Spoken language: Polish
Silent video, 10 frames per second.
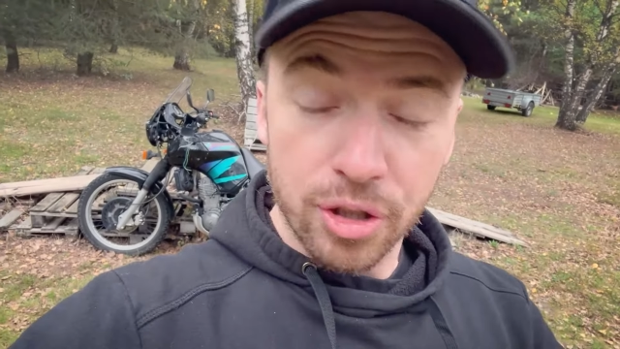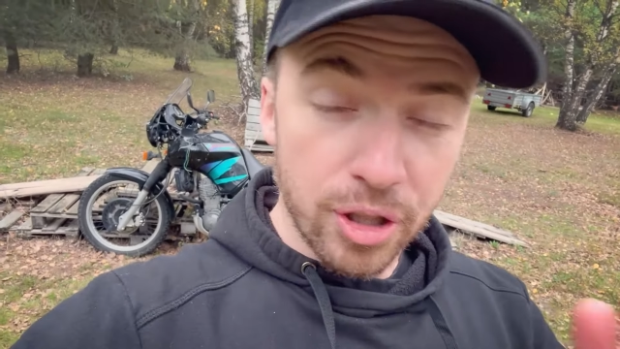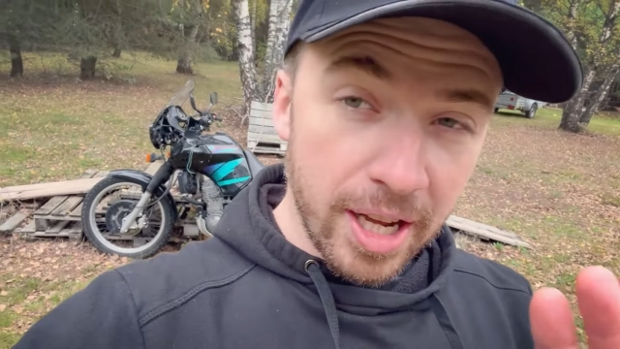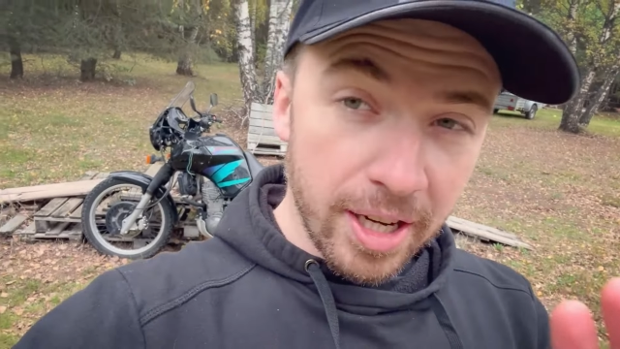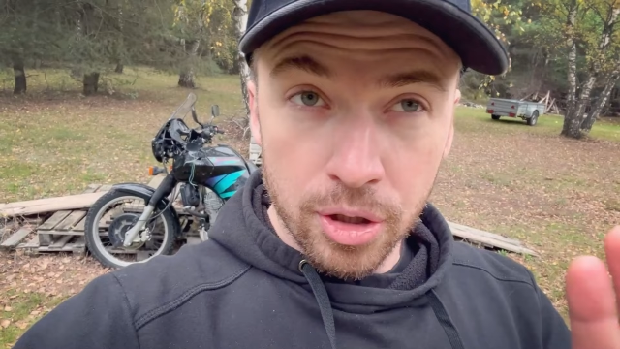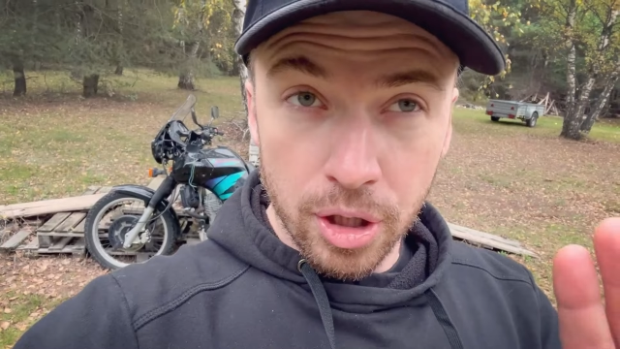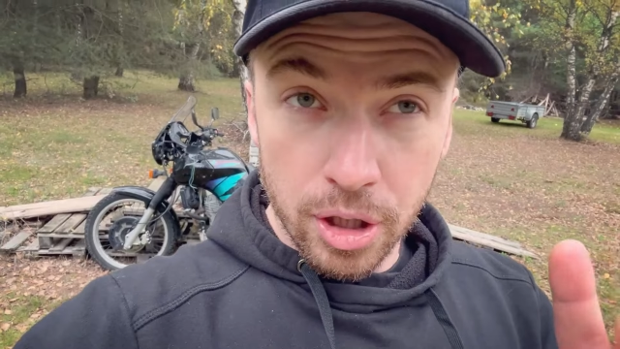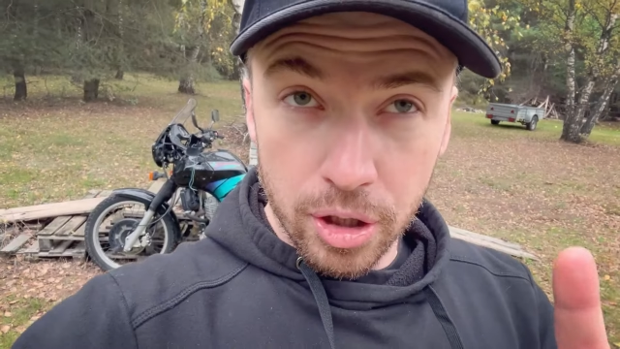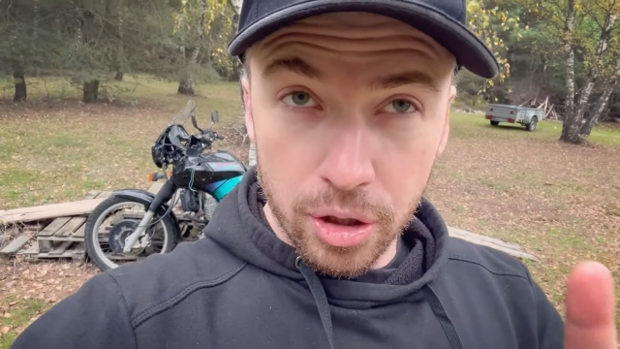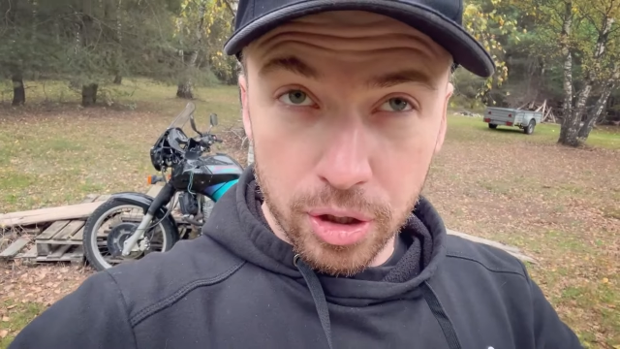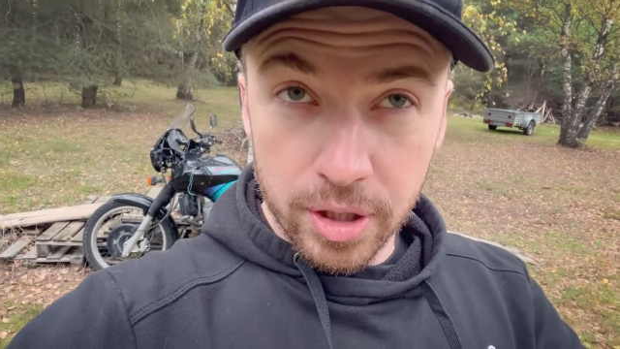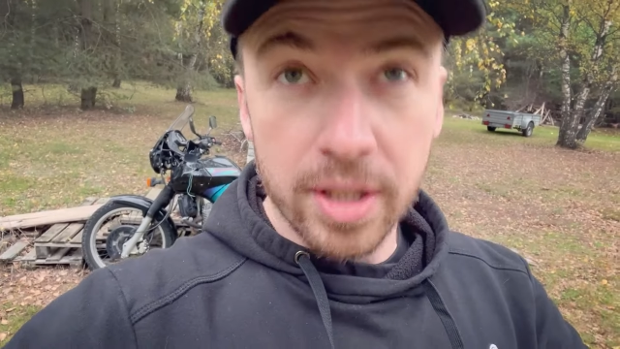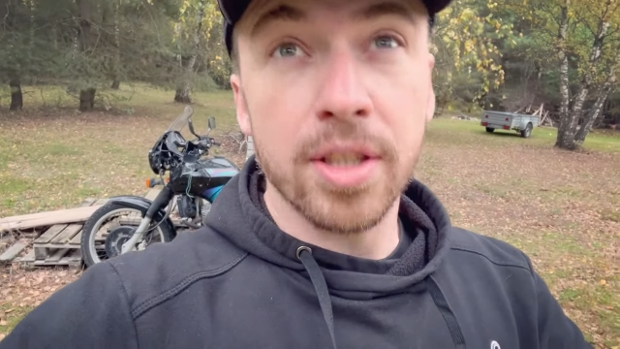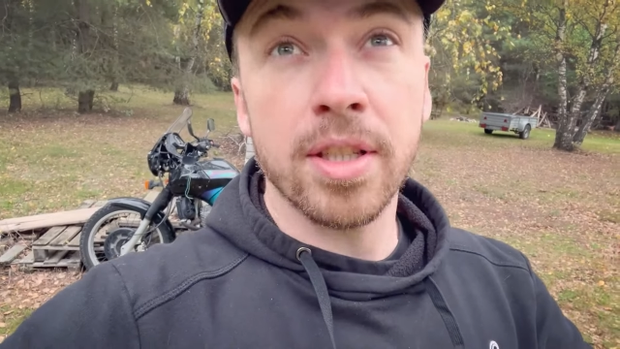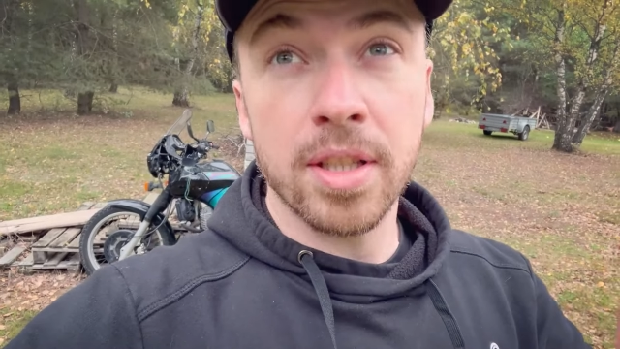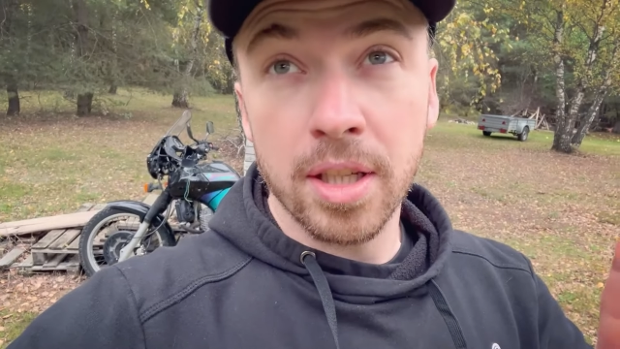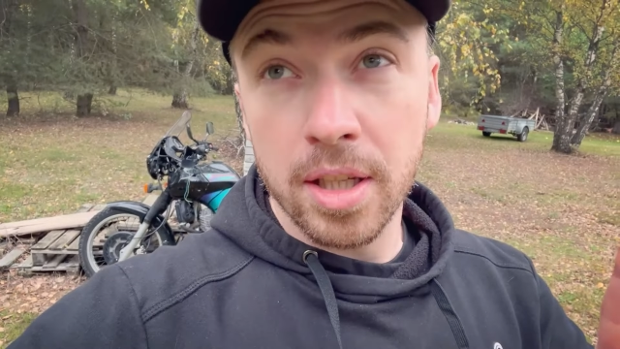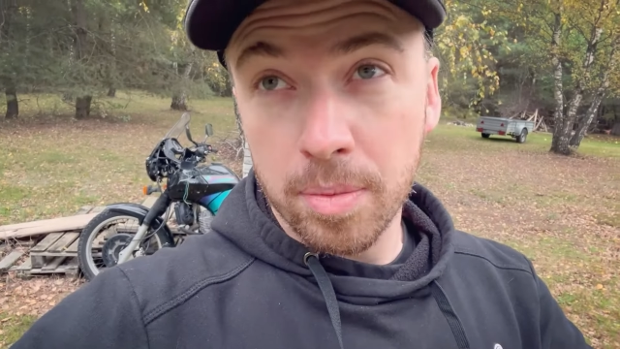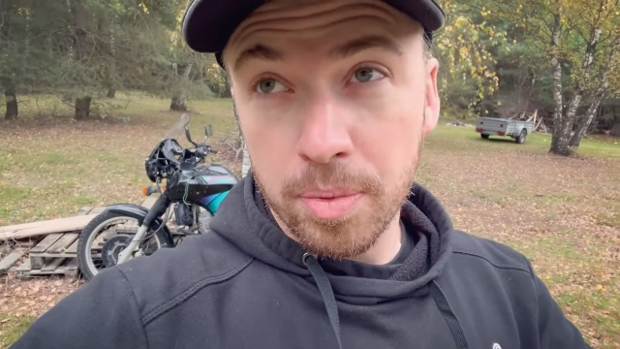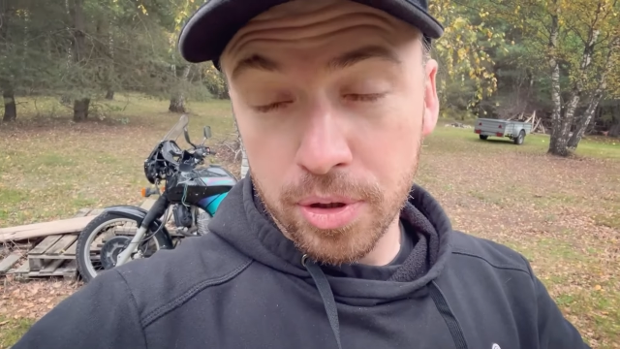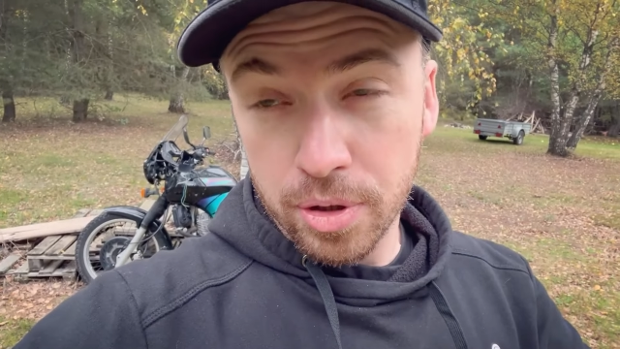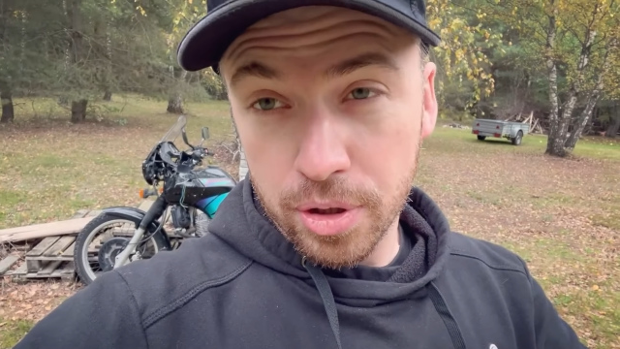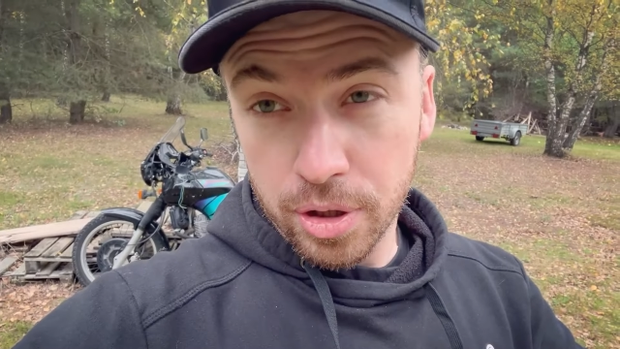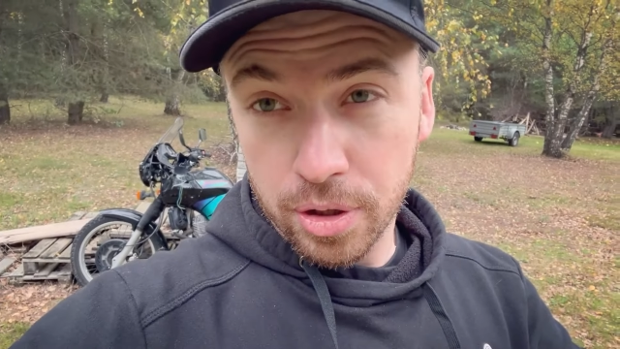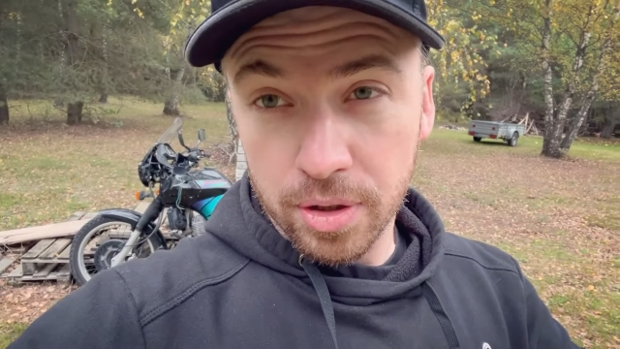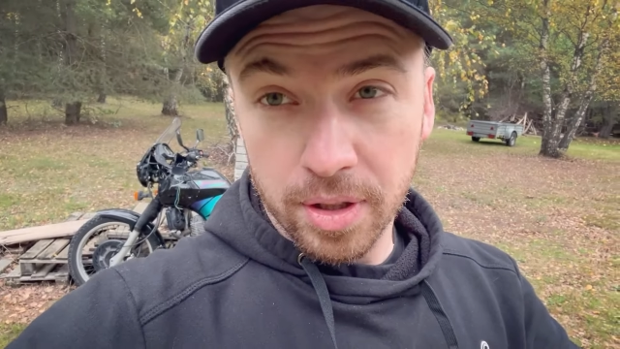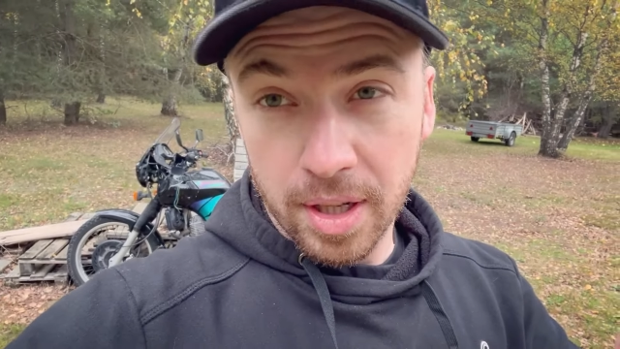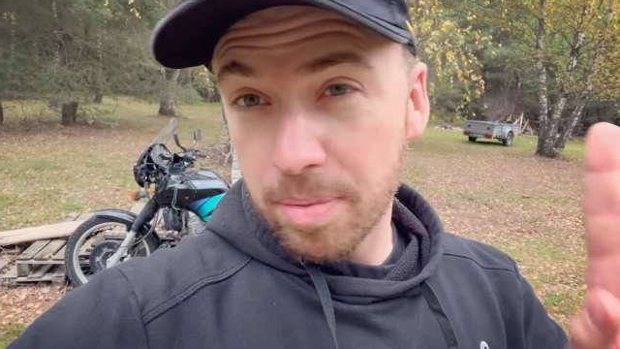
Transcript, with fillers: 4, czyli do 40 i później do 60.